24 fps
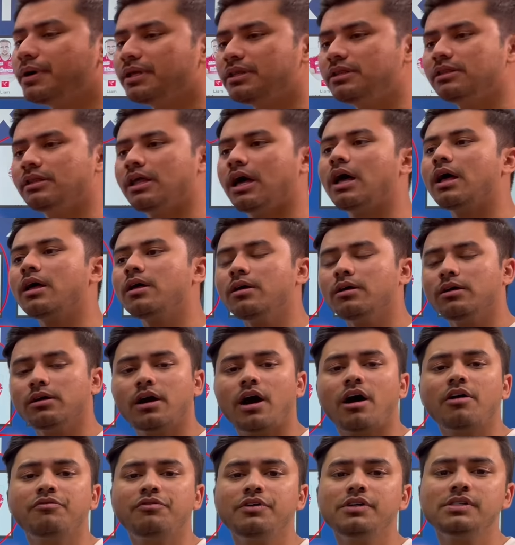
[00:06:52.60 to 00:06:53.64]
बंदा
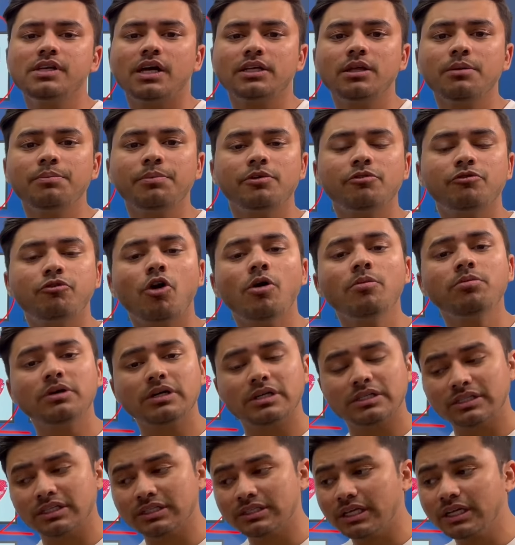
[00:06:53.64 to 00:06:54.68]
काफ़ी ज़्यादा परफॉर्म
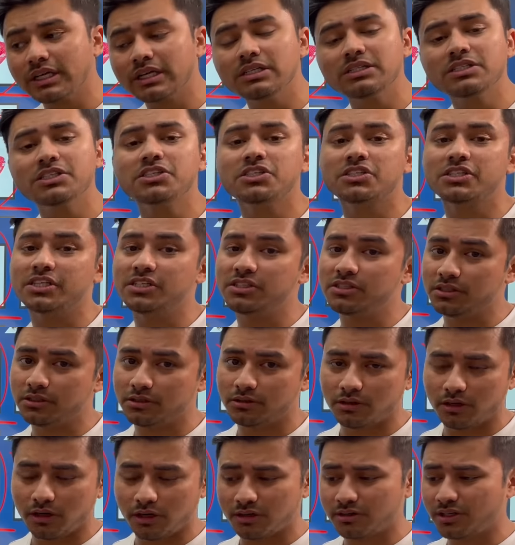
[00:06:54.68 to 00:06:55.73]
कर सकता है कंसिस्टेंट
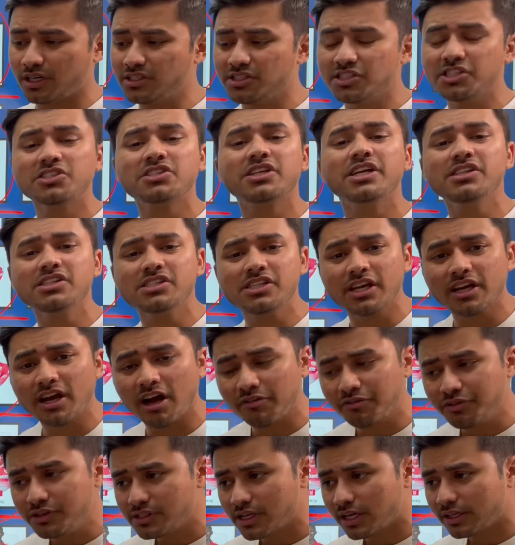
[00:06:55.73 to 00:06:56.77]
कंसिस्टेंस है
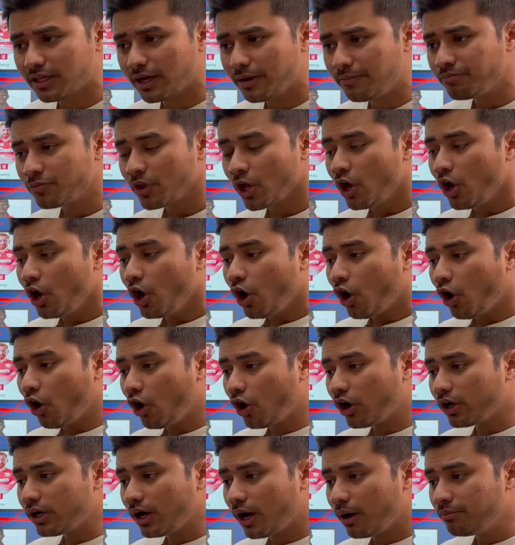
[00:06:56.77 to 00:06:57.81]
काफ़ी ज़्यादा
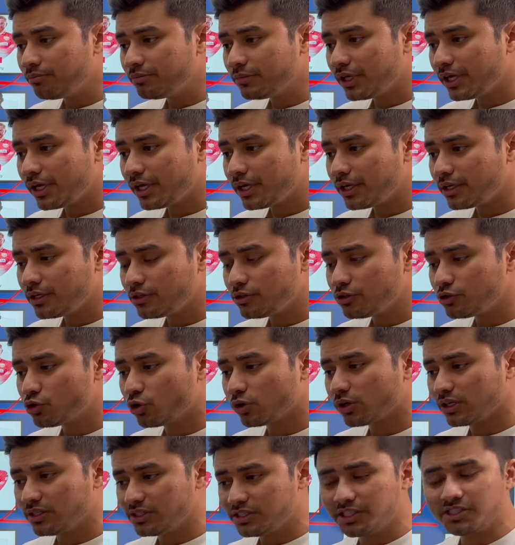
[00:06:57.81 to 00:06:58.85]
और हमने जो
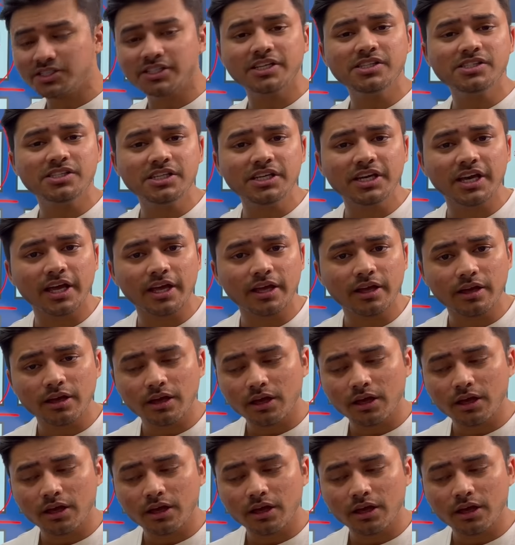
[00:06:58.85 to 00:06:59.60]
कंसिस्टेंसी है